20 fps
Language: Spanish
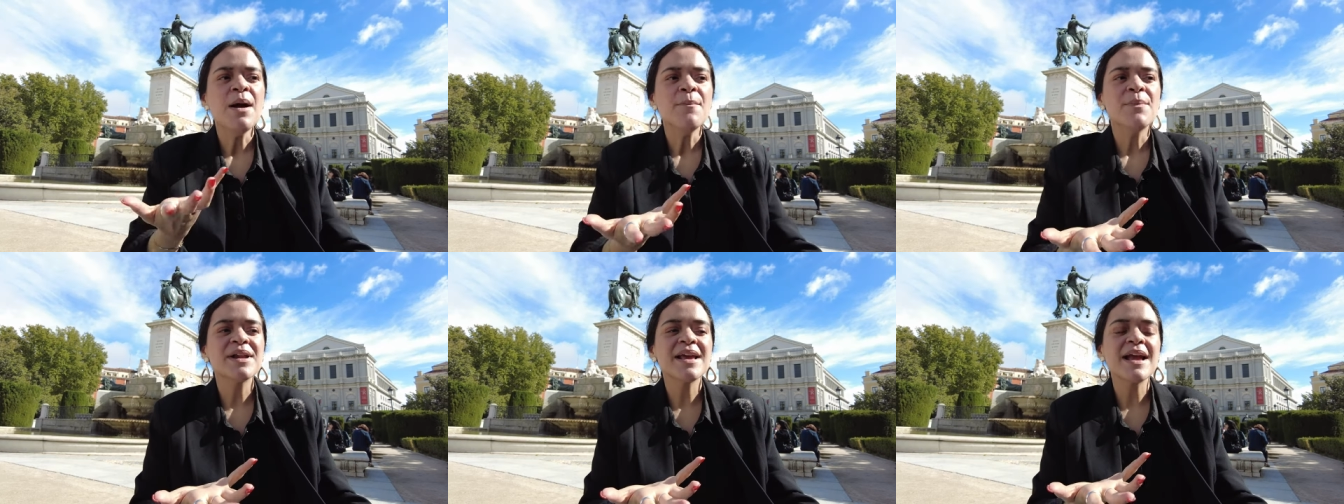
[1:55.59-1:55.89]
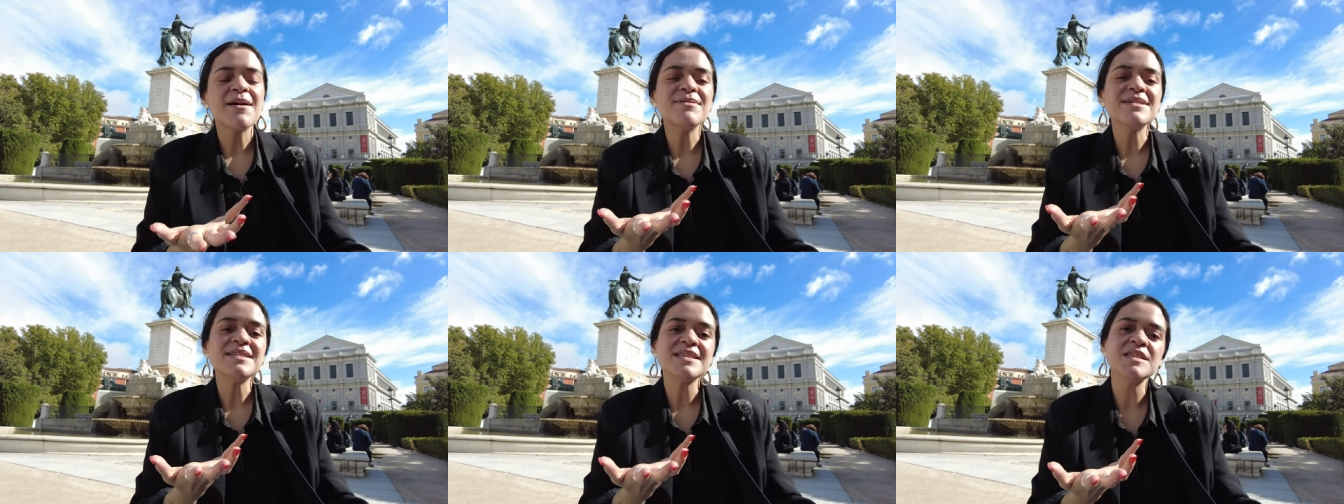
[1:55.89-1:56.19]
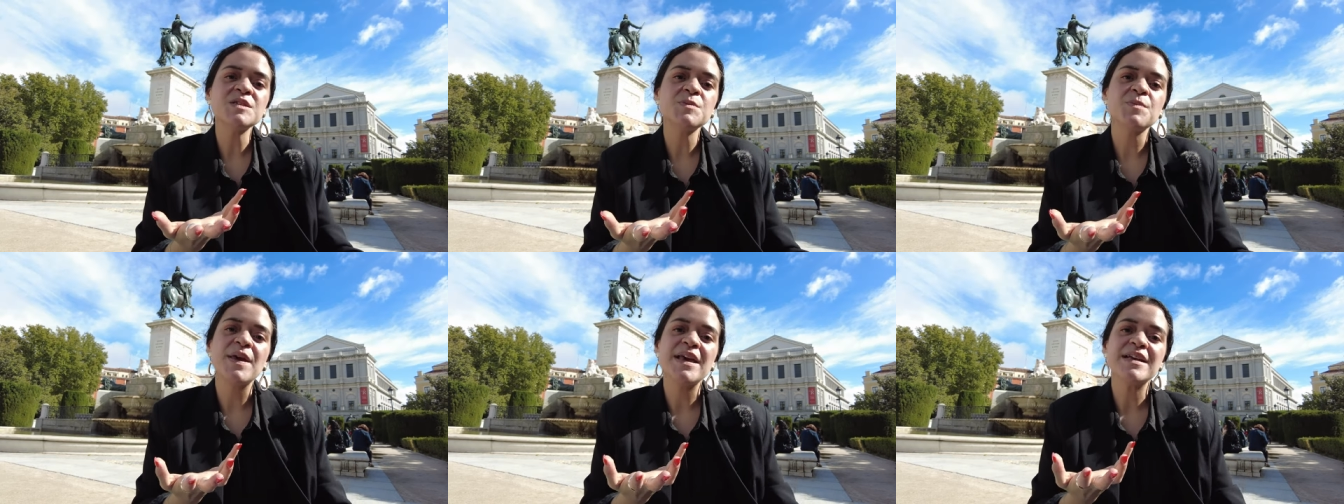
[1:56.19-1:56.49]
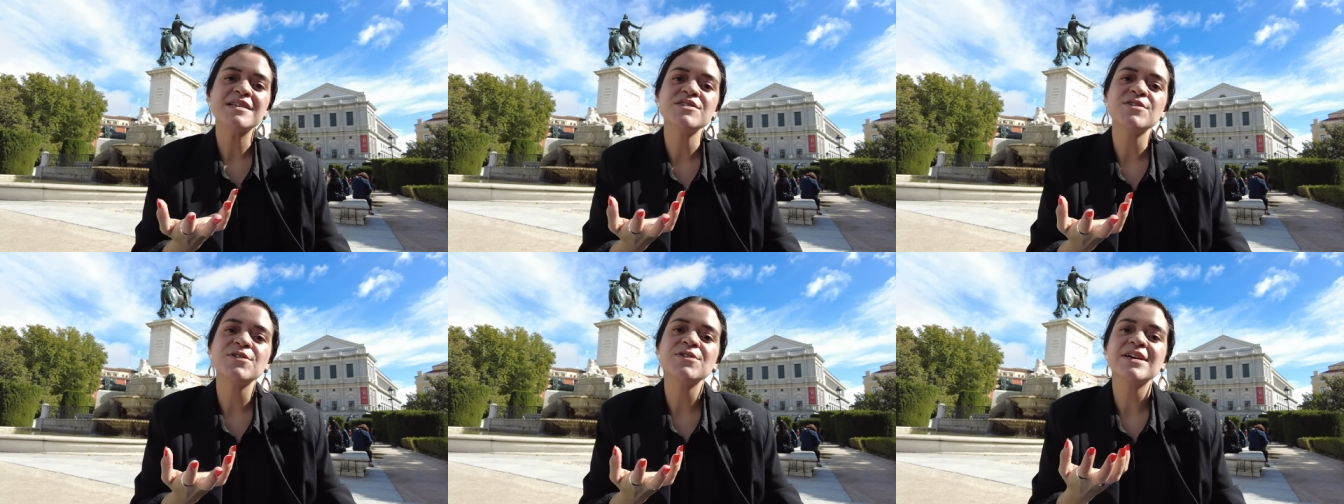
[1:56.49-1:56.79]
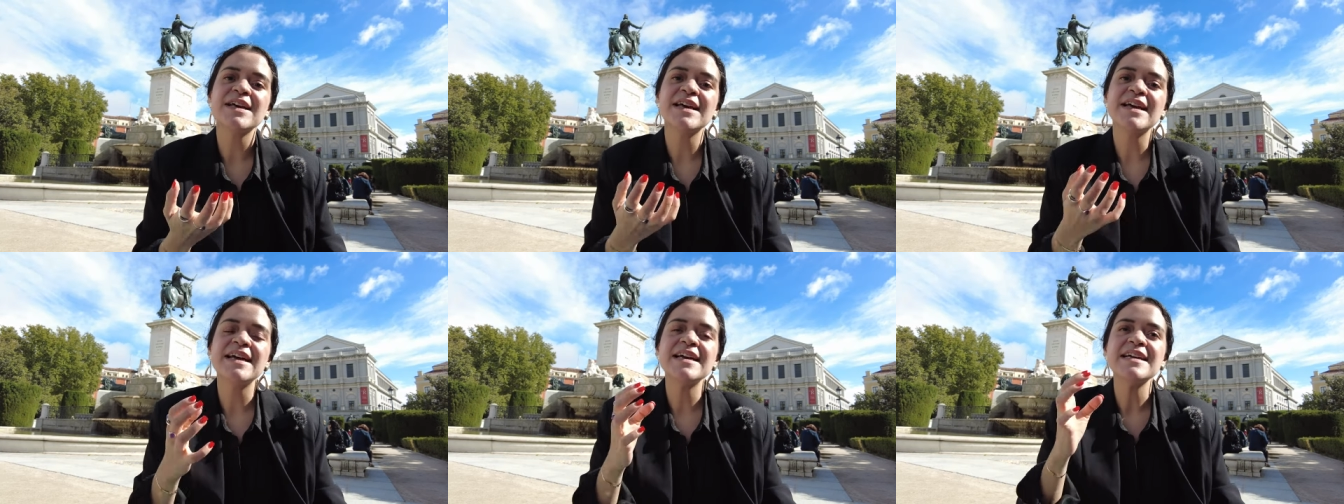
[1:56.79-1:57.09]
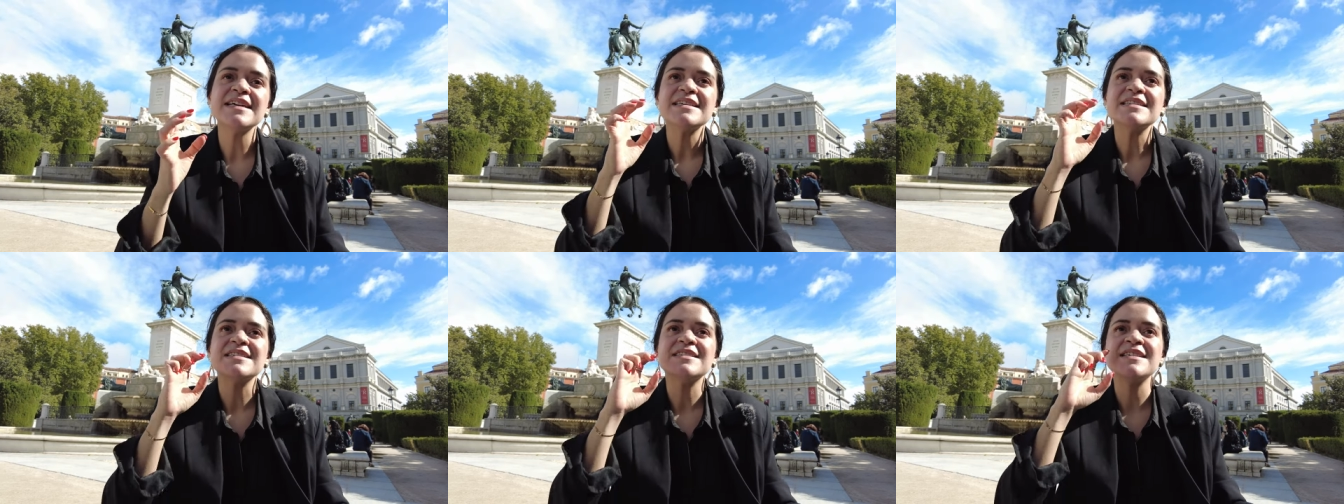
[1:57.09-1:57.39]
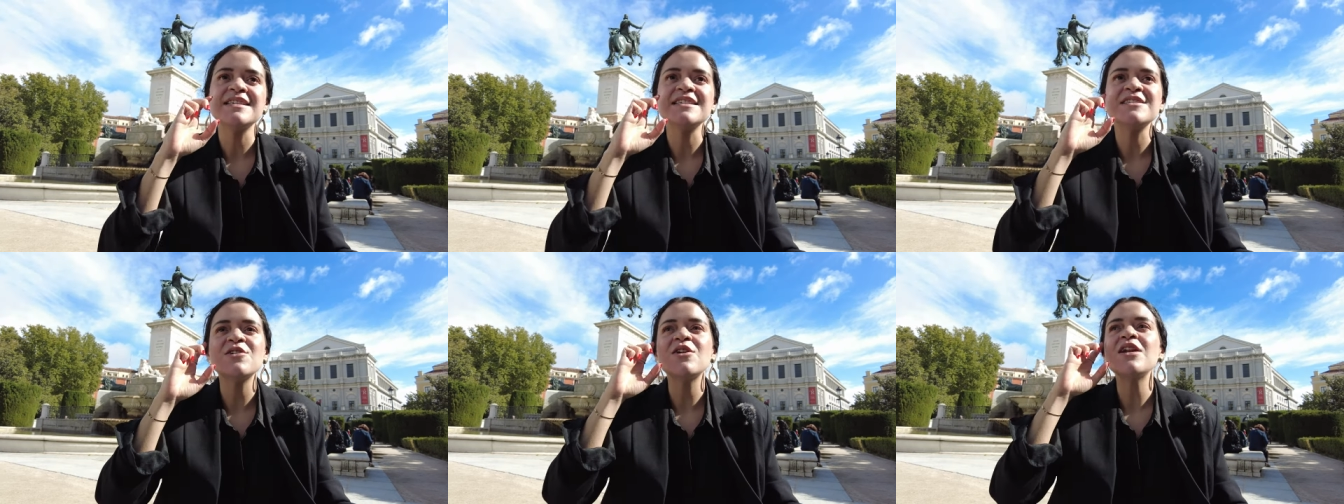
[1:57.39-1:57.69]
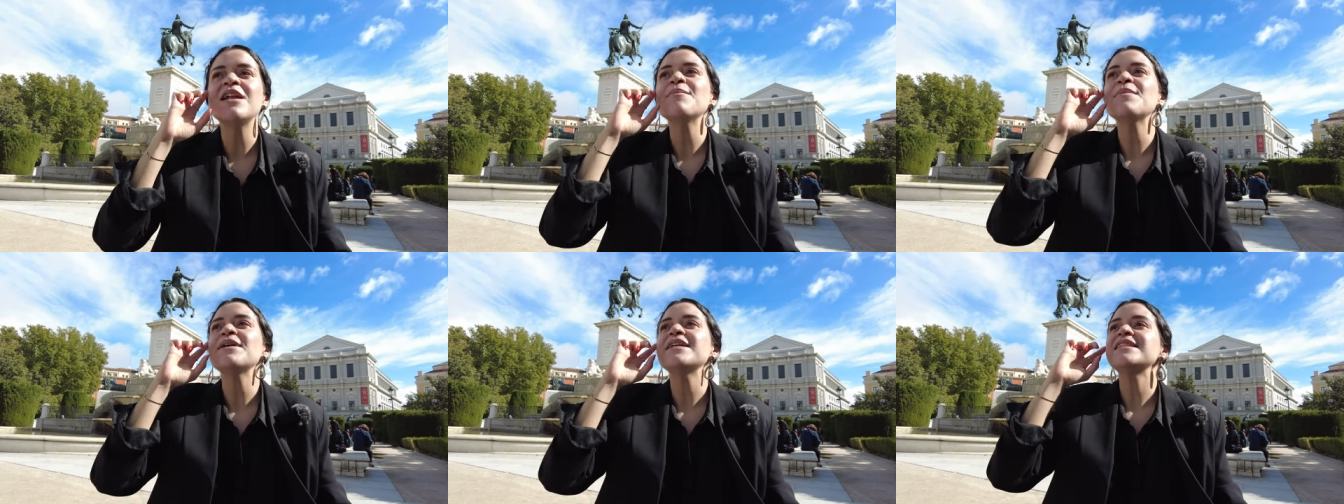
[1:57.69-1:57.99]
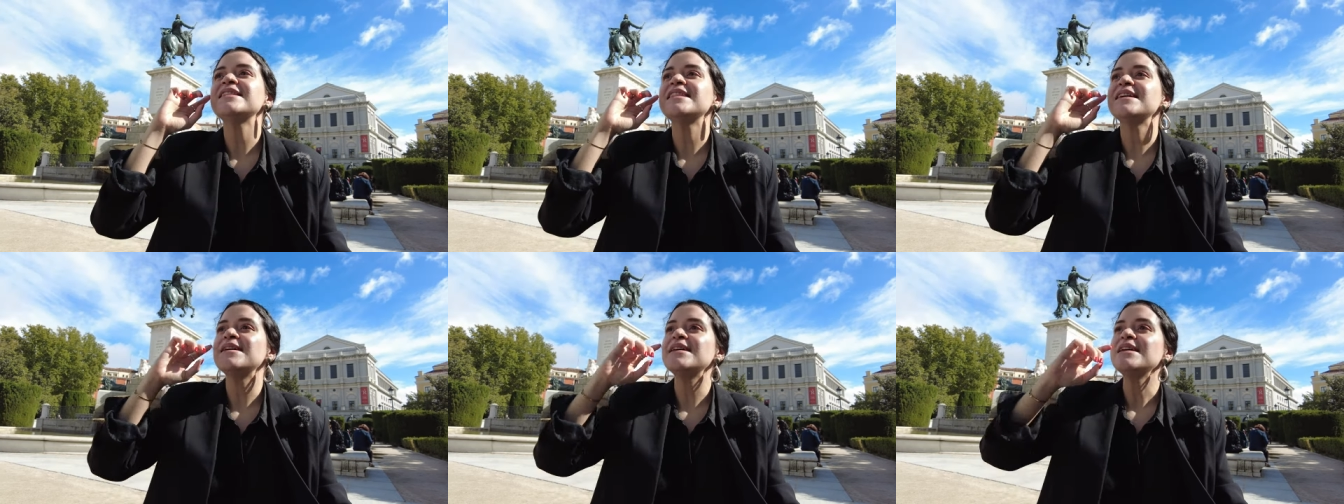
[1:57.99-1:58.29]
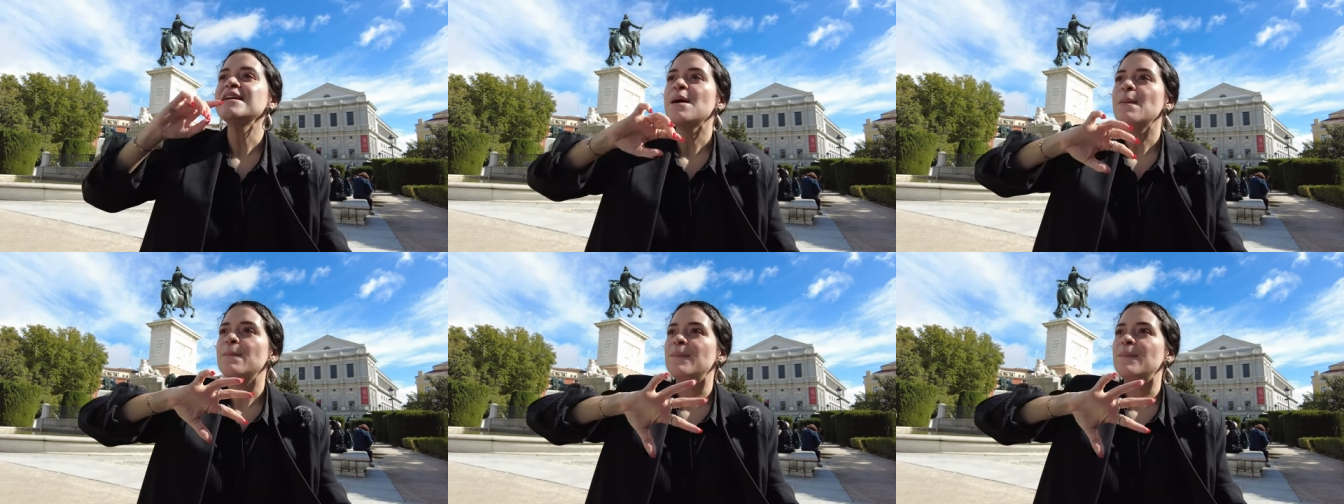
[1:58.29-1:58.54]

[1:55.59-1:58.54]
Porque a veces pienso que si solamente